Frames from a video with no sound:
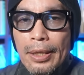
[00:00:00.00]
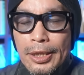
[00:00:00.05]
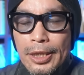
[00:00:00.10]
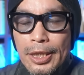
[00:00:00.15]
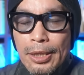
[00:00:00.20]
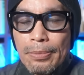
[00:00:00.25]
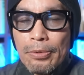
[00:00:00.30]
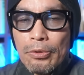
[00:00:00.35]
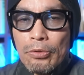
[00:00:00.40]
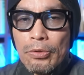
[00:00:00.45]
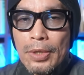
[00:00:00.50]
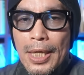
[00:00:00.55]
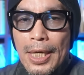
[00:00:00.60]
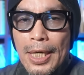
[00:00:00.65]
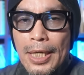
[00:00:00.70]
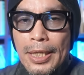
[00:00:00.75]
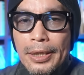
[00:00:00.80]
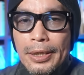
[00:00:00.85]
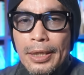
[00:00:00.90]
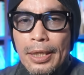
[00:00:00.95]
自分
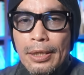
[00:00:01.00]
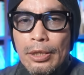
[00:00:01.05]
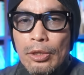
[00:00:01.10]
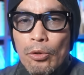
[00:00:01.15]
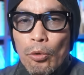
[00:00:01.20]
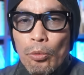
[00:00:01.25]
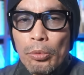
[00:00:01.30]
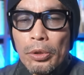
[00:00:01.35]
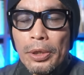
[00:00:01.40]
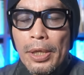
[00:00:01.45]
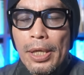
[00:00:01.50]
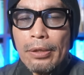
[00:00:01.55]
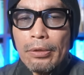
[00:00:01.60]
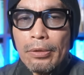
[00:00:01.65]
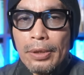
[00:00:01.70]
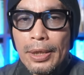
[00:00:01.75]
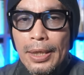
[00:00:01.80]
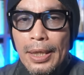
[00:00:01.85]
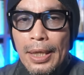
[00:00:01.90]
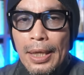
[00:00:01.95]
が相手におもねる
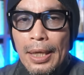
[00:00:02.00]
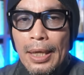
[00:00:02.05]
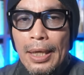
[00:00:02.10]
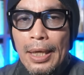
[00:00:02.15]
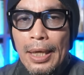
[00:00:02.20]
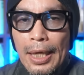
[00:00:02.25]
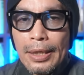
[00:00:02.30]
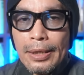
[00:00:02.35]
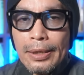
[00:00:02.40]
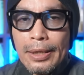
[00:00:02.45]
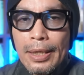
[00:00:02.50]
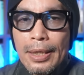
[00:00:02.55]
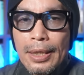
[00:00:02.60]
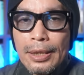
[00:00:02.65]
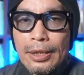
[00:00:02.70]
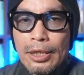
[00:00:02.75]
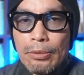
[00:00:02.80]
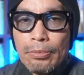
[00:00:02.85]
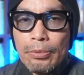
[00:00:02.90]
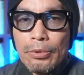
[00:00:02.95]
か、相手
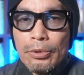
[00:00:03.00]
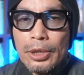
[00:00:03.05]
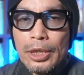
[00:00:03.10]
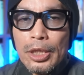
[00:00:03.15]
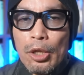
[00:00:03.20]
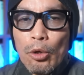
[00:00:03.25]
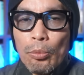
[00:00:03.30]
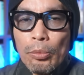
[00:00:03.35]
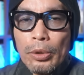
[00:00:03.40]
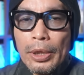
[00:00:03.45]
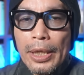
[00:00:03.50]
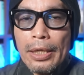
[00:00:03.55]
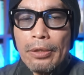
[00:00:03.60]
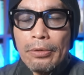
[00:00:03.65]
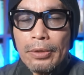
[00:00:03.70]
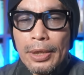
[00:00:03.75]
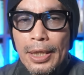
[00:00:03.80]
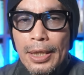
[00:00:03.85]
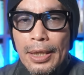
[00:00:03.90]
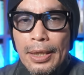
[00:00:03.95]
が自分におもね
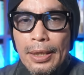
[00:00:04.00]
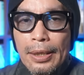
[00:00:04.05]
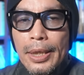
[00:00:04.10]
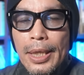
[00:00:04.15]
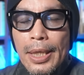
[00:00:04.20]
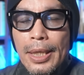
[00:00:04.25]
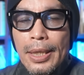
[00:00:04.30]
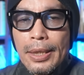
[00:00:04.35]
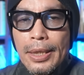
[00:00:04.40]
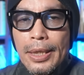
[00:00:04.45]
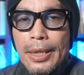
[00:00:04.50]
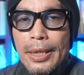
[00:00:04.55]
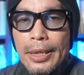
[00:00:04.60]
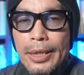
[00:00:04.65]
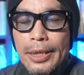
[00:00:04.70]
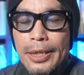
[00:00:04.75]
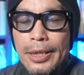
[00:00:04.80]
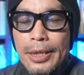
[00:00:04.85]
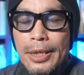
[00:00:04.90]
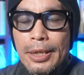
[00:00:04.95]
るか、やはり
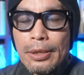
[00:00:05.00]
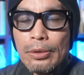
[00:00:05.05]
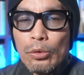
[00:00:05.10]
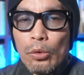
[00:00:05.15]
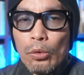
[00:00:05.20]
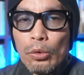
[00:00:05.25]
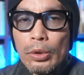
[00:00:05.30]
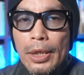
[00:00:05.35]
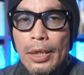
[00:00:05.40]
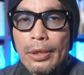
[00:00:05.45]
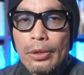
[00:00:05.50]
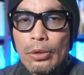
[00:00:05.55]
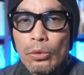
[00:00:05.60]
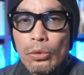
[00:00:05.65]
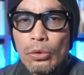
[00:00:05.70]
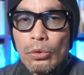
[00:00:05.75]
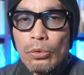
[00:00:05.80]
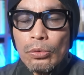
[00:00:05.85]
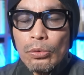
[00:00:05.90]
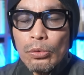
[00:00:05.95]
一心同体と
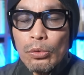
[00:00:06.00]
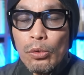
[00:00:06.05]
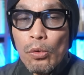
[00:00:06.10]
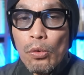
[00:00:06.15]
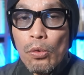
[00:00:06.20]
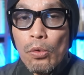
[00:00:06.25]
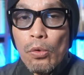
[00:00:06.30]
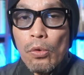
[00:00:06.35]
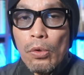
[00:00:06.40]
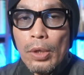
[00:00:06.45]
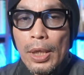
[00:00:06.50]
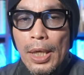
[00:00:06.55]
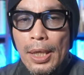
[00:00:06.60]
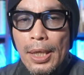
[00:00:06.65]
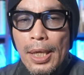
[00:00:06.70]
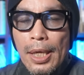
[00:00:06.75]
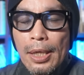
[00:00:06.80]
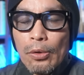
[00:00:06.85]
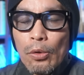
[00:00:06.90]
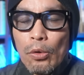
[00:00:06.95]
いう同胞化
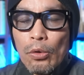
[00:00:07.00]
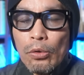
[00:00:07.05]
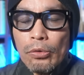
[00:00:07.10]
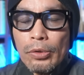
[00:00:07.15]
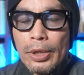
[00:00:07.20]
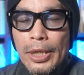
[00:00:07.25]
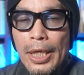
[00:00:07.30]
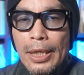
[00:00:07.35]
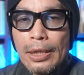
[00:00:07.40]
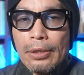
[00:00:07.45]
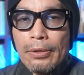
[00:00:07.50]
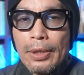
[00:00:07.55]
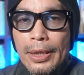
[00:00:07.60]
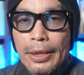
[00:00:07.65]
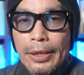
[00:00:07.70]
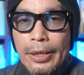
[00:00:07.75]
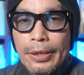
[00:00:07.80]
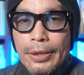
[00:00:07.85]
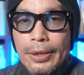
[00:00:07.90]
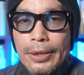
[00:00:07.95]
がゴールにあるわ
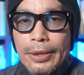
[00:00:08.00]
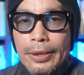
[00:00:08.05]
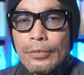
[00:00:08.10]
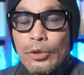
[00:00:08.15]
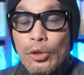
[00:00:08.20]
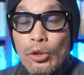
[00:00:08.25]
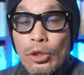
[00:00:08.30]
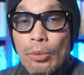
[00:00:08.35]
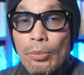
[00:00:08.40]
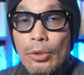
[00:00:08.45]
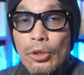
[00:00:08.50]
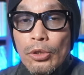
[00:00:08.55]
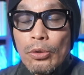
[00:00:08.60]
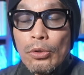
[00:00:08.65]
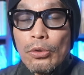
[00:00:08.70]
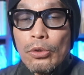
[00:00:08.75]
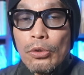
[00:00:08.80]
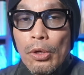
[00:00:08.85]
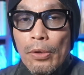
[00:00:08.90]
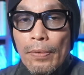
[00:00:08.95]
けです。そしてもち
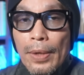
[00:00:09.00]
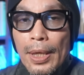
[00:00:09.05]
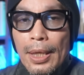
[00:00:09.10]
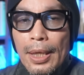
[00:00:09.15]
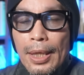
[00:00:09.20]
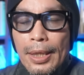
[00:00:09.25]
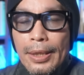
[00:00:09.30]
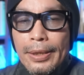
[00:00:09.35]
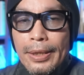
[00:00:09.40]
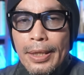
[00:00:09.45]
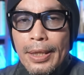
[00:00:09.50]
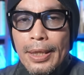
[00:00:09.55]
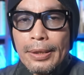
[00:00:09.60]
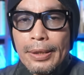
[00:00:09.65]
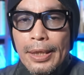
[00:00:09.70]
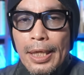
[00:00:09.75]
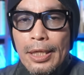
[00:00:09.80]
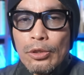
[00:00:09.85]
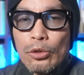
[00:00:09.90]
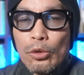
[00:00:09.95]
ろんそれは相手が
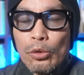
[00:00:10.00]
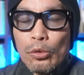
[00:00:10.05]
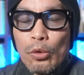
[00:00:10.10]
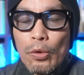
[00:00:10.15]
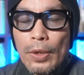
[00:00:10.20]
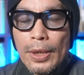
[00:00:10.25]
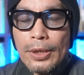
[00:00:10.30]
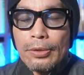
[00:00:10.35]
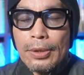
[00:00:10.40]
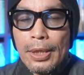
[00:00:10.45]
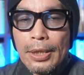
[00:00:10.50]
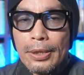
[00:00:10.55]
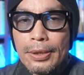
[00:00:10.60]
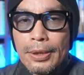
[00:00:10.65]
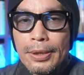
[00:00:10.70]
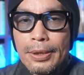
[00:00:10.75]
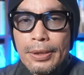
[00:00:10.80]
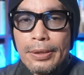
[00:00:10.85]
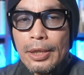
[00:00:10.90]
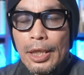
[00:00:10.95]
男女問わずで
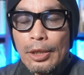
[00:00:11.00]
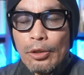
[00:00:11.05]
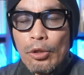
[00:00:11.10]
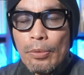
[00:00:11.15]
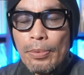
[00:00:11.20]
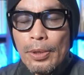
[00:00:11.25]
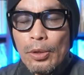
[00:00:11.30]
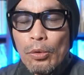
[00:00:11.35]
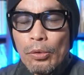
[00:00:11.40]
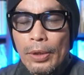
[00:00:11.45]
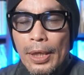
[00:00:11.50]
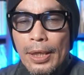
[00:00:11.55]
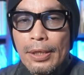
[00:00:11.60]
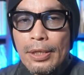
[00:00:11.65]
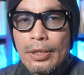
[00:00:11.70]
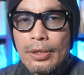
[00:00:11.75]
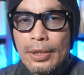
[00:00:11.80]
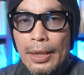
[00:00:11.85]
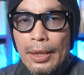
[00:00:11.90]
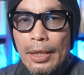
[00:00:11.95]
す。例えば何
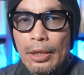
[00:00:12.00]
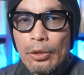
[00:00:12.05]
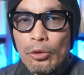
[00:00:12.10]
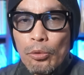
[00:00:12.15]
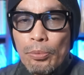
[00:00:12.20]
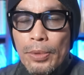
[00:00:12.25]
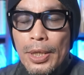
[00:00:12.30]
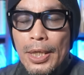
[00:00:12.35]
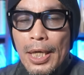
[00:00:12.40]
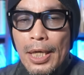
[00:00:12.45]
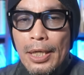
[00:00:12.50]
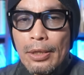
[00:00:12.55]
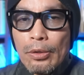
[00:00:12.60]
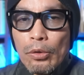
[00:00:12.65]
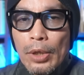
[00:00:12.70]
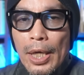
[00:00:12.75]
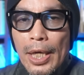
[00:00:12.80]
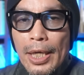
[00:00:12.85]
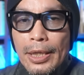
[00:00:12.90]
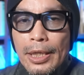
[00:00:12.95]
ですかね、飲み会
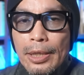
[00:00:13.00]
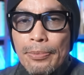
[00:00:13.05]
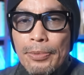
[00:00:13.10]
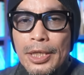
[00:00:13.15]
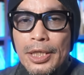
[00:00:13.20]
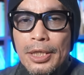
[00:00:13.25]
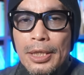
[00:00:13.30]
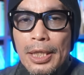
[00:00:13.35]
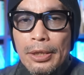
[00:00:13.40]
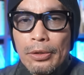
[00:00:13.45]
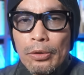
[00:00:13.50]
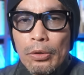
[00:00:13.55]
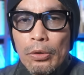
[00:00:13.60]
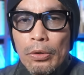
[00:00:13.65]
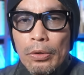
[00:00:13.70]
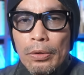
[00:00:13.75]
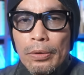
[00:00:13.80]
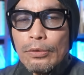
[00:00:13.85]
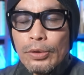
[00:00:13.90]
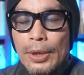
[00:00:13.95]
の帰り道な
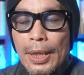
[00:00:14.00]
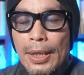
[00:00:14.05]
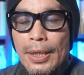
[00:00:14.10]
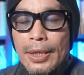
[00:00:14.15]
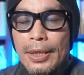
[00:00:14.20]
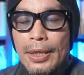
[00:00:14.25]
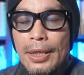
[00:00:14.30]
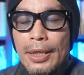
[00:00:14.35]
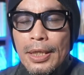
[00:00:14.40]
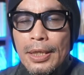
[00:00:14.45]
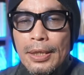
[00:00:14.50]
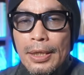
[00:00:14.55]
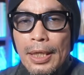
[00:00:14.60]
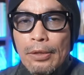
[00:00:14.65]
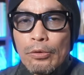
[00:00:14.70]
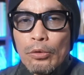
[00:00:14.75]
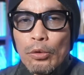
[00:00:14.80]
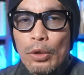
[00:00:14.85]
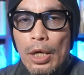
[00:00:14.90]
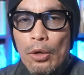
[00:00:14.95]
ど2人っきりにな
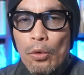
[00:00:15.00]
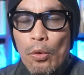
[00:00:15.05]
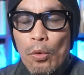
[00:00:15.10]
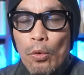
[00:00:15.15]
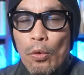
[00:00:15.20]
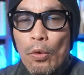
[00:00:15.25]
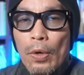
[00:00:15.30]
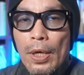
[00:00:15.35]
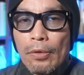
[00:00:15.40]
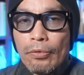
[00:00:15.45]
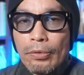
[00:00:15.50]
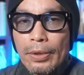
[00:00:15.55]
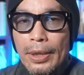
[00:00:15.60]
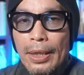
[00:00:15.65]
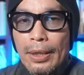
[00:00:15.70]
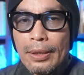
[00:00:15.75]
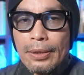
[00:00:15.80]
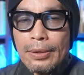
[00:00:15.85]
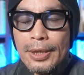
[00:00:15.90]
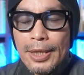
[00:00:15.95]
るのが怖く
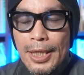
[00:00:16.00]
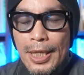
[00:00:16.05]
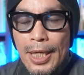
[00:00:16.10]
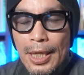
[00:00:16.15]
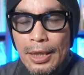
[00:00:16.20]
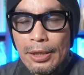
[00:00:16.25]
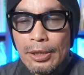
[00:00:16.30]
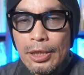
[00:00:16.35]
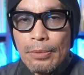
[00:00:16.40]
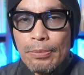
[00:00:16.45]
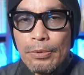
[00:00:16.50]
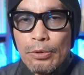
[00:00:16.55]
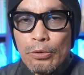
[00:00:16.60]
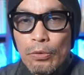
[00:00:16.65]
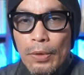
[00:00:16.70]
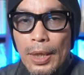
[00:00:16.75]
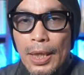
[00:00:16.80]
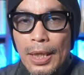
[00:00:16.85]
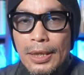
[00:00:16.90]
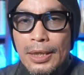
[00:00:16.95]
て、じゃあ自
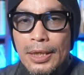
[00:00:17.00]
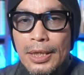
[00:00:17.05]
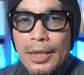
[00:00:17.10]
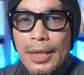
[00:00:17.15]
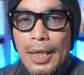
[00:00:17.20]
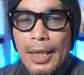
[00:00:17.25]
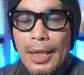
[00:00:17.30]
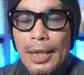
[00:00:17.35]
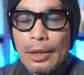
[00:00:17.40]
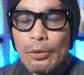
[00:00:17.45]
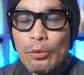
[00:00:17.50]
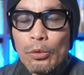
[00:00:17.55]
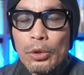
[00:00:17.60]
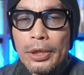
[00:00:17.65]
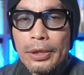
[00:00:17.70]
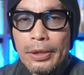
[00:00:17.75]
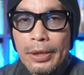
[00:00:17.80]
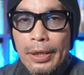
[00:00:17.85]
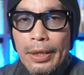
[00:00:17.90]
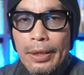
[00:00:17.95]
分はあっちだからと
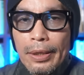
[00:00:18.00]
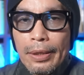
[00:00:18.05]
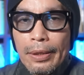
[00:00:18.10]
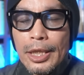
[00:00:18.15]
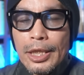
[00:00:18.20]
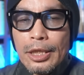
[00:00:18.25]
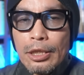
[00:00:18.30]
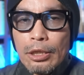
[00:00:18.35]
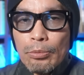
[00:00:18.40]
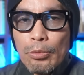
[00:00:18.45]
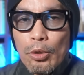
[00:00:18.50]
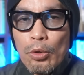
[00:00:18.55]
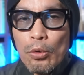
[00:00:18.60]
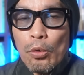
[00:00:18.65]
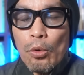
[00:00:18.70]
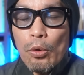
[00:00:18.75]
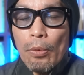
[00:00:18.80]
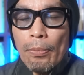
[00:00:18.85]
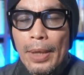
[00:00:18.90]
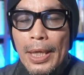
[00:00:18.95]
言っていつも
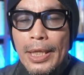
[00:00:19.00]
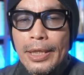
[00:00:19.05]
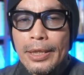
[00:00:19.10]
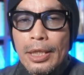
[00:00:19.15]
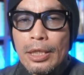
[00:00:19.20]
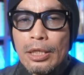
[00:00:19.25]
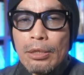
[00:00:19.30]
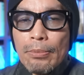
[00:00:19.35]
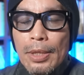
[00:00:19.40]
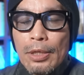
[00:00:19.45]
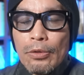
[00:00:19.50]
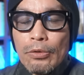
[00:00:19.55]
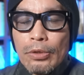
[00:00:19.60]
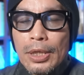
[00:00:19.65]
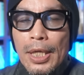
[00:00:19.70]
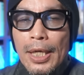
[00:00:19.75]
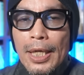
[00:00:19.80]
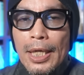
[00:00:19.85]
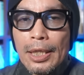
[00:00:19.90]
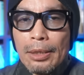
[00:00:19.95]
巻いてしまう
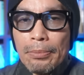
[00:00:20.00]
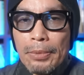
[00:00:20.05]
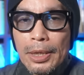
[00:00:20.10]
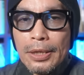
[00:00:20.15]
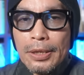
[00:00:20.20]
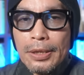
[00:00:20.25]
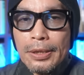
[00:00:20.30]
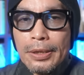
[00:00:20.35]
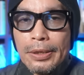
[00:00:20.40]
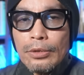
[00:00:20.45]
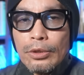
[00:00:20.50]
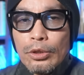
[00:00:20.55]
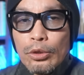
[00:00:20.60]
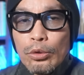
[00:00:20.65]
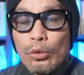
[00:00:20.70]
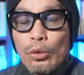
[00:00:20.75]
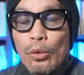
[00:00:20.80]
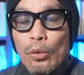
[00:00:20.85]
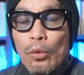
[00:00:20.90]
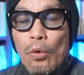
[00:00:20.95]
癖があります。す
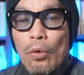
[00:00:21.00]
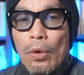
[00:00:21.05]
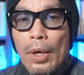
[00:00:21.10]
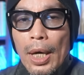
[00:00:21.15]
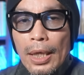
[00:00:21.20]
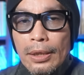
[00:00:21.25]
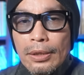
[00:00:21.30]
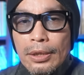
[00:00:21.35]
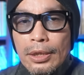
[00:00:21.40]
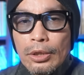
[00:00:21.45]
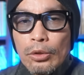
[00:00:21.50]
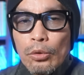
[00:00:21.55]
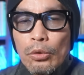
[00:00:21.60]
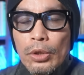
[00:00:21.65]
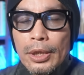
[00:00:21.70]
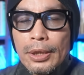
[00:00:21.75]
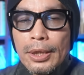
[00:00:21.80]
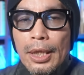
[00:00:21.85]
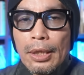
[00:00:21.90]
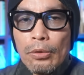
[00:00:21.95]
るとあっちと
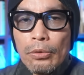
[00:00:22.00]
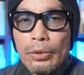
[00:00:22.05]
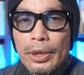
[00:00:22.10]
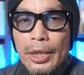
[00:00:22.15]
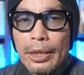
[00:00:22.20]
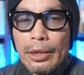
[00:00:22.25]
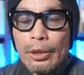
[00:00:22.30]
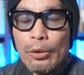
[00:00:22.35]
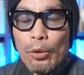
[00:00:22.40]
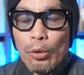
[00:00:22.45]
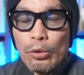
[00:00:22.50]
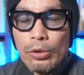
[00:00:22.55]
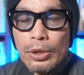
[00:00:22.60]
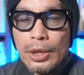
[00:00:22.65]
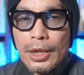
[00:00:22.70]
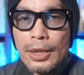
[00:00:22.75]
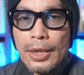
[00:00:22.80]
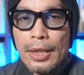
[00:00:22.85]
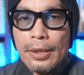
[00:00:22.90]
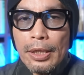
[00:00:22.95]
言ったのにこっ
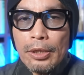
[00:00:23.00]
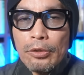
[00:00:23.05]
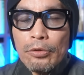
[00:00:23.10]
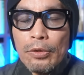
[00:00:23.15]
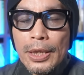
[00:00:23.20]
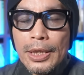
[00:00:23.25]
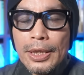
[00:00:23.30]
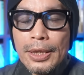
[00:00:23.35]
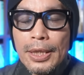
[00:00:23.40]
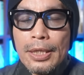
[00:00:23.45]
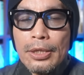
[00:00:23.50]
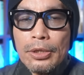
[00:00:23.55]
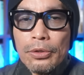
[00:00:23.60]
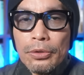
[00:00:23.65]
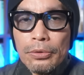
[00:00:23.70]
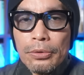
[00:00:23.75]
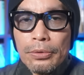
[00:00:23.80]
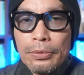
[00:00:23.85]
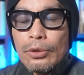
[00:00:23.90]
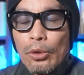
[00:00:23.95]
ちで出くわしたり
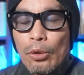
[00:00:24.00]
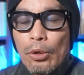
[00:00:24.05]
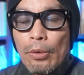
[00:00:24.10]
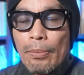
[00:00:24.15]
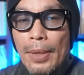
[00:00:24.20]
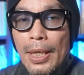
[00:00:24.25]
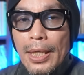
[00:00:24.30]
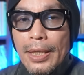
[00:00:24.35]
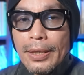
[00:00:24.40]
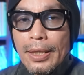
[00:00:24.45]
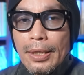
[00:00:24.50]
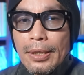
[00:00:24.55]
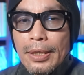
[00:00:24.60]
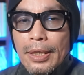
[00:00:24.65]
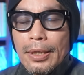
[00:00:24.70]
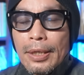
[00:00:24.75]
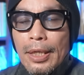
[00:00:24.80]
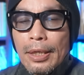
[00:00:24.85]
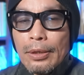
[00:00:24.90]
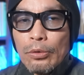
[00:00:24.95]
する。その巻いた
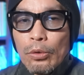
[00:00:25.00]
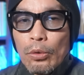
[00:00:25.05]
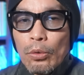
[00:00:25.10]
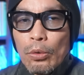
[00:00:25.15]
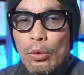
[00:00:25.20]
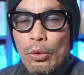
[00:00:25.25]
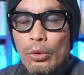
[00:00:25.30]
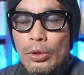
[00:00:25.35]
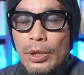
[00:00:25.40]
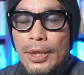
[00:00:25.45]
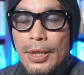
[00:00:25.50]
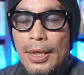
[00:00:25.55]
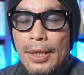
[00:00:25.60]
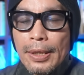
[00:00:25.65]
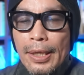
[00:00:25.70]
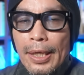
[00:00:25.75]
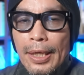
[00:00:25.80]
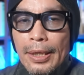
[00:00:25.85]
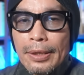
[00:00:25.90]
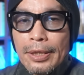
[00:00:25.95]
人間とこっちで
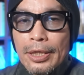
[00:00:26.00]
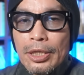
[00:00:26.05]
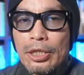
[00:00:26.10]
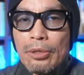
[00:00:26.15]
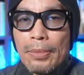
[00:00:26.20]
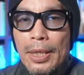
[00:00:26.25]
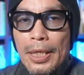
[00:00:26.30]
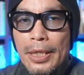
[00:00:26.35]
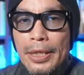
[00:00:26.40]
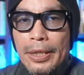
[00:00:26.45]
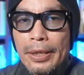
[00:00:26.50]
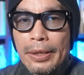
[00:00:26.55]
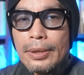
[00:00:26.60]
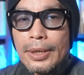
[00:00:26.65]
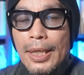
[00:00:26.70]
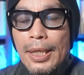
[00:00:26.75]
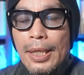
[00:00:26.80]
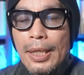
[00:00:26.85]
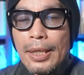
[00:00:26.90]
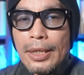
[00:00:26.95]
出会ってしまい、
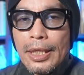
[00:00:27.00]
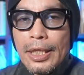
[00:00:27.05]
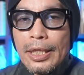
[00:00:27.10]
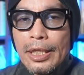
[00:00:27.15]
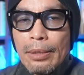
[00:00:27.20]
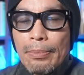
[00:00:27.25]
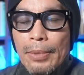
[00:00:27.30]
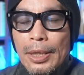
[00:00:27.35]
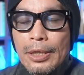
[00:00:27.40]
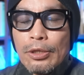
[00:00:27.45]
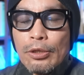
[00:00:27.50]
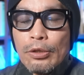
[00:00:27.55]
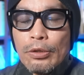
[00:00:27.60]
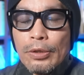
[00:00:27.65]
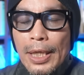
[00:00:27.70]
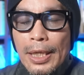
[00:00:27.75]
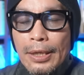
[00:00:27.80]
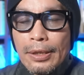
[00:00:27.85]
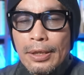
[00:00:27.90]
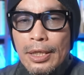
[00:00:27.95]
さらに気まずく
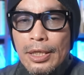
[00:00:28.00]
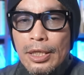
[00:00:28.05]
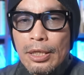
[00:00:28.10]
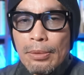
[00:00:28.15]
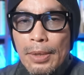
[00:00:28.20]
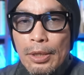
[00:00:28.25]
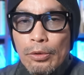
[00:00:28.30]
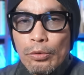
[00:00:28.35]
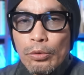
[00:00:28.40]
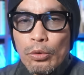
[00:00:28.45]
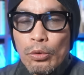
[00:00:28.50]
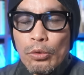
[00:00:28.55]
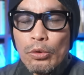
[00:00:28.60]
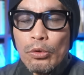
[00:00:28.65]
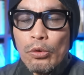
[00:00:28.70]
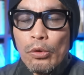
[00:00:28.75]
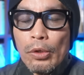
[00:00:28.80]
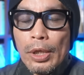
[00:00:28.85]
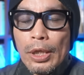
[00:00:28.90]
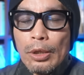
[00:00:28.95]
なってしまうと
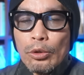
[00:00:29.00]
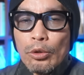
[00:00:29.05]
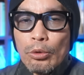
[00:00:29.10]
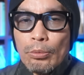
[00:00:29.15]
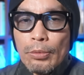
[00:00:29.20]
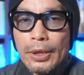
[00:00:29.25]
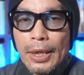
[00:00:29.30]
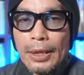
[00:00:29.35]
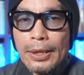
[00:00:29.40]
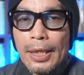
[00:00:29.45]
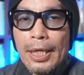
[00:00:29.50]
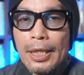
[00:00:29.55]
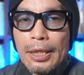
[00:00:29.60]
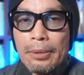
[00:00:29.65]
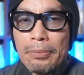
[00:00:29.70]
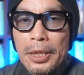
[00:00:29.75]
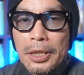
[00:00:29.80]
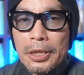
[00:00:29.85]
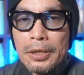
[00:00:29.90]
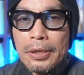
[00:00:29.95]
いうようなことも多々あり
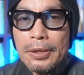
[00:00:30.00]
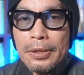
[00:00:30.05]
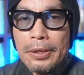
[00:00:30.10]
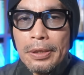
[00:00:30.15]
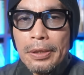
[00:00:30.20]
ます。